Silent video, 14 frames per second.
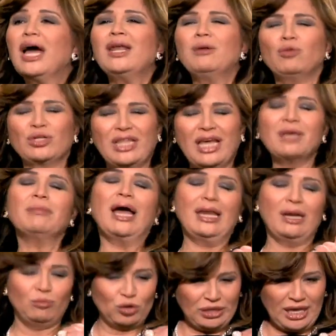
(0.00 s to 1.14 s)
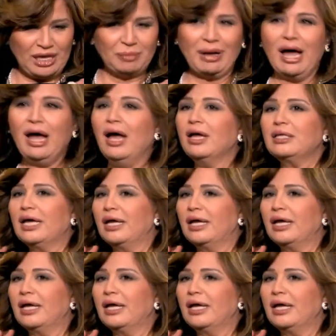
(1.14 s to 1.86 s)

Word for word: انا مكتئب انا مكتئبه آه.